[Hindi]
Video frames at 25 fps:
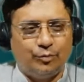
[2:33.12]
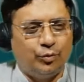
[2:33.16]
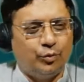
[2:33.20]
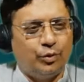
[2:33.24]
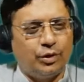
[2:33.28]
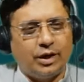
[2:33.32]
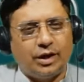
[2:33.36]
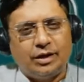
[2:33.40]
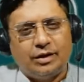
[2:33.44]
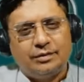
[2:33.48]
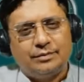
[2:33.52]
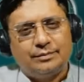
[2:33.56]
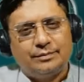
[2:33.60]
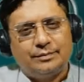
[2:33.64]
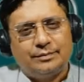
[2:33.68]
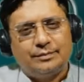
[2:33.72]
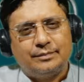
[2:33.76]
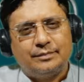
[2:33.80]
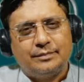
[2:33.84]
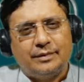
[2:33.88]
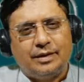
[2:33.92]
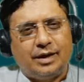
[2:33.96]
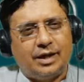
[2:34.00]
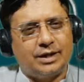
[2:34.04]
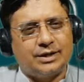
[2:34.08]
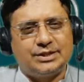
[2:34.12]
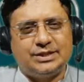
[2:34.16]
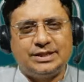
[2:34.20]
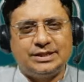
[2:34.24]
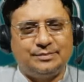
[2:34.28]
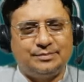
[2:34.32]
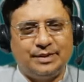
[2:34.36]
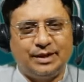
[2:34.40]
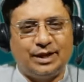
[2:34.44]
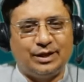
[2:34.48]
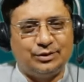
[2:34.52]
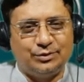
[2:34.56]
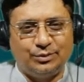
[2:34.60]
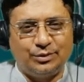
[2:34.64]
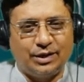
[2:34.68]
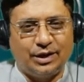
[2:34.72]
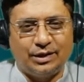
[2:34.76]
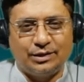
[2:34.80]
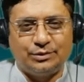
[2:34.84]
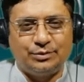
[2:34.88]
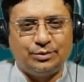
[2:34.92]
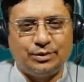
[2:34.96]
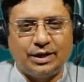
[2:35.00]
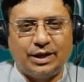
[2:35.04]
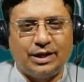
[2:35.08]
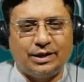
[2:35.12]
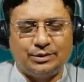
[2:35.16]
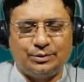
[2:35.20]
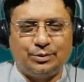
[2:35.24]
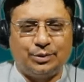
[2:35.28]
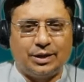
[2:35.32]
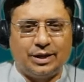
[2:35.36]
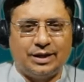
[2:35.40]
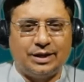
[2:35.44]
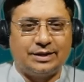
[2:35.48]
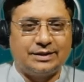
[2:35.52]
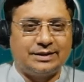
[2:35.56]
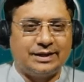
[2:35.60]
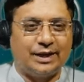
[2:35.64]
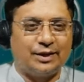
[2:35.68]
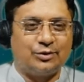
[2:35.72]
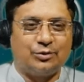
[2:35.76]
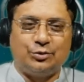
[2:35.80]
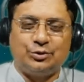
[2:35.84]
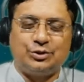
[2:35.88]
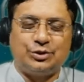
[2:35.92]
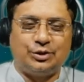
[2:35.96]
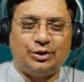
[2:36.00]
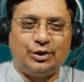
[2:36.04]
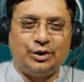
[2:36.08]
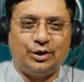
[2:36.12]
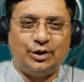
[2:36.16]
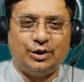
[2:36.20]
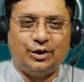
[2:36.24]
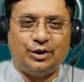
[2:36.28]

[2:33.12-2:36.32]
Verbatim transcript: पूरा हर चीज में अधूरा अधूरा अधूरा लगता है कुछ